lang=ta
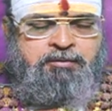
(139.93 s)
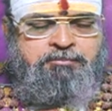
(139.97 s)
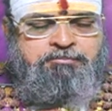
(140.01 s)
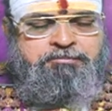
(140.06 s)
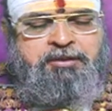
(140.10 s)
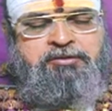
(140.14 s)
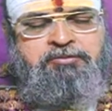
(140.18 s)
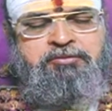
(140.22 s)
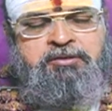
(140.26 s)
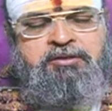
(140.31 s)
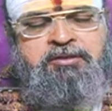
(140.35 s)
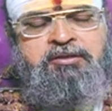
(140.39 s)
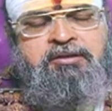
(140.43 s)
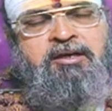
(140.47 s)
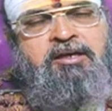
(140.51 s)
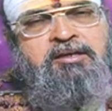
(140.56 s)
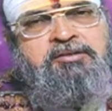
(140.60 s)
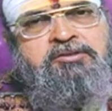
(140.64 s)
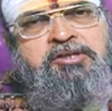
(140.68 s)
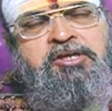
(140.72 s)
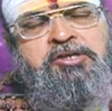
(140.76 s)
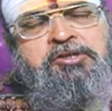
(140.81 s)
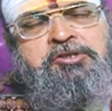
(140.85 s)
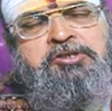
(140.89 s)
மிதுன
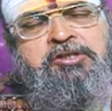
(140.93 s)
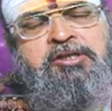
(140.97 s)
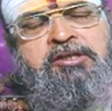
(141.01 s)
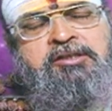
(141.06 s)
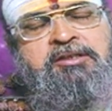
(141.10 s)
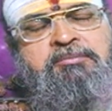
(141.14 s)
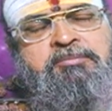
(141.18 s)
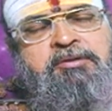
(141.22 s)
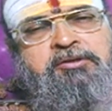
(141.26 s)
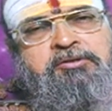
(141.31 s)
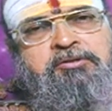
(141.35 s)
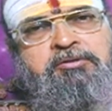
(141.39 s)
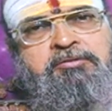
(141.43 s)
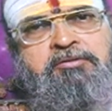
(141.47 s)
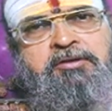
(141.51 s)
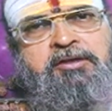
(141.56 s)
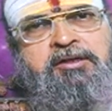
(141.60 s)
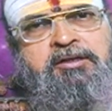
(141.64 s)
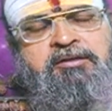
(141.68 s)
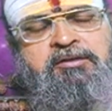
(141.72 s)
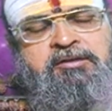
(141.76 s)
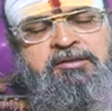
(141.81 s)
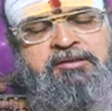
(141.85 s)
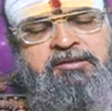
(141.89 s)
ராசி சார்ந்த பக்த
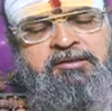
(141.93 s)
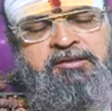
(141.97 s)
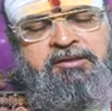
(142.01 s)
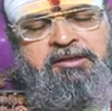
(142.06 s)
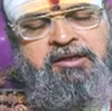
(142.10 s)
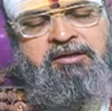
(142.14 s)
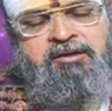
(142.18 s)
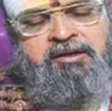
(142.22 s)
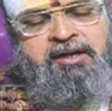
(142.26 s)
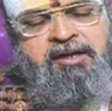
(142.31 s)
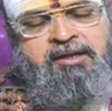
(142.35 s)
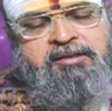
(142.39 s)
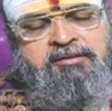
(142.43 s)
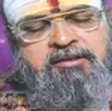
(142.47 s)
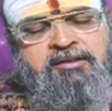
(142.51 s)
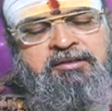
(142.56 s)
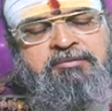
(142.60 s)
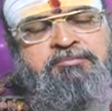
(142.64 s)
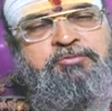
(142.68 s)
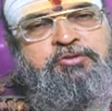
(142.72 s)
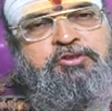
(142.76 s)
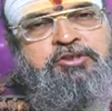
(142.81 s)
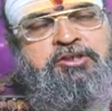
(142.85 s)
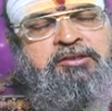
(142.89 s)
கொடிகளுக்கு இன்றைய
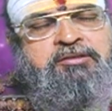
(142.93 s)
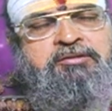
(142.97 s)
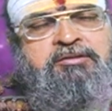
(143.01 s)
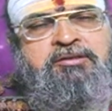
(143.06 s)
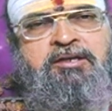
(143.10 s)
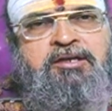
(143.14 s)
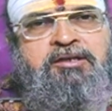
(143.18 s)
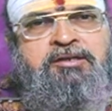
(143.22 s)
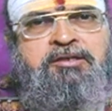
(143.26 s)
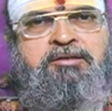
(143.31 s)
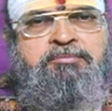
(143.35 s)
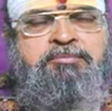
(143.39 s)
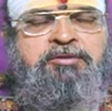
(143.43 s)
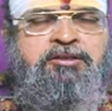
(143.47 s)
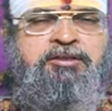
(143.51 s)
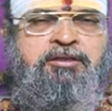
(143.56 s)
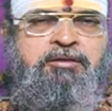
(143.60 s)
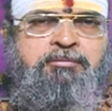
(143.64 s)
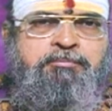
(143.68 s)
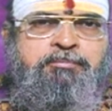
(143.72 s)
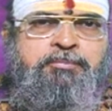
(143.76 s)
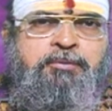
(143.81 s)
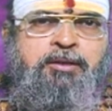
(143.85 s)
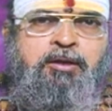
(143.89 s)
தினம் சந்திராட்டம
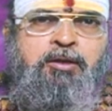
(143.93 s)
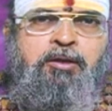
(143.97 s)
தினம்